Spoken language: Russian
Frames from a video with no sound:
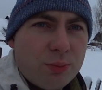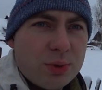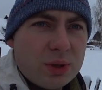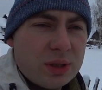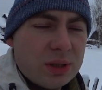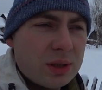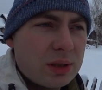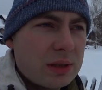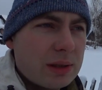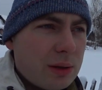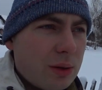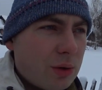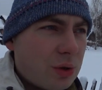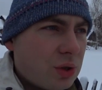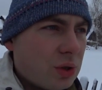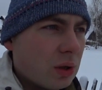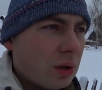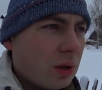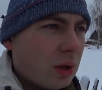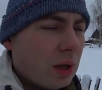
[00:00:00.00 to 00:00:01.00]
без них
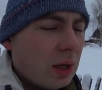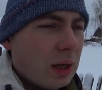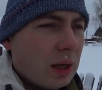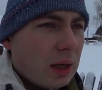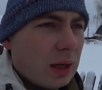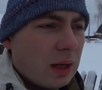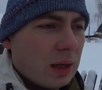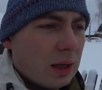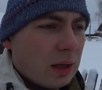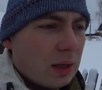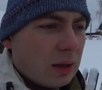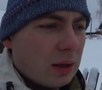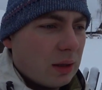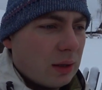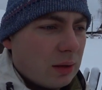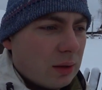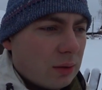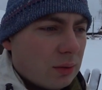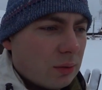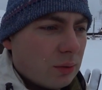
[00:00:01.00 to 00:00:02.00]
сложно.
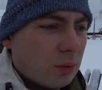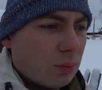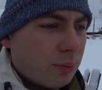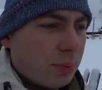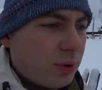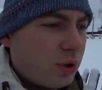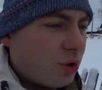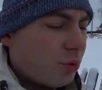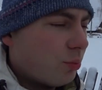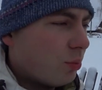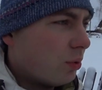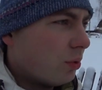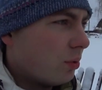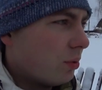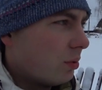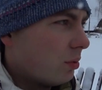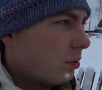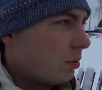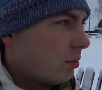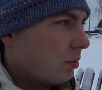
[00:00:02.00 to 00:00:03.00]
Но
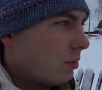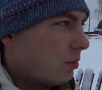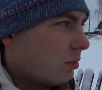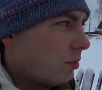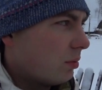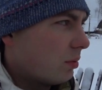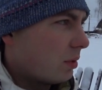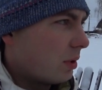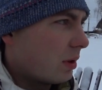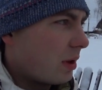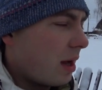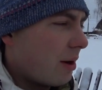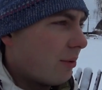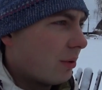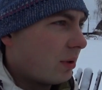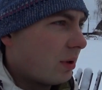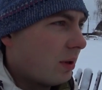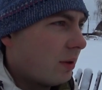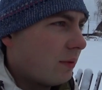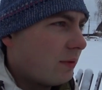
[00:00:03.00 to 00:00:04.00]
почему, когда
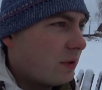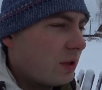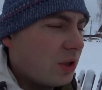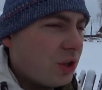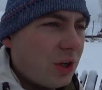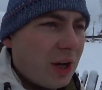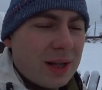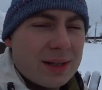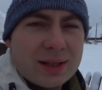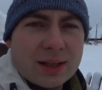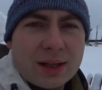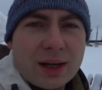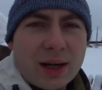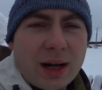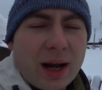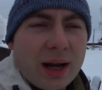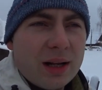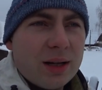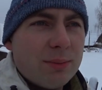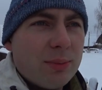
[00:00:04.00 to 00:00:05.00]
вот встречается
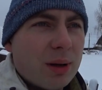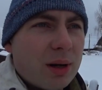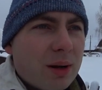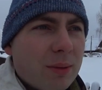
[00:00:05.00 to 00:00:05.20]
какая-либо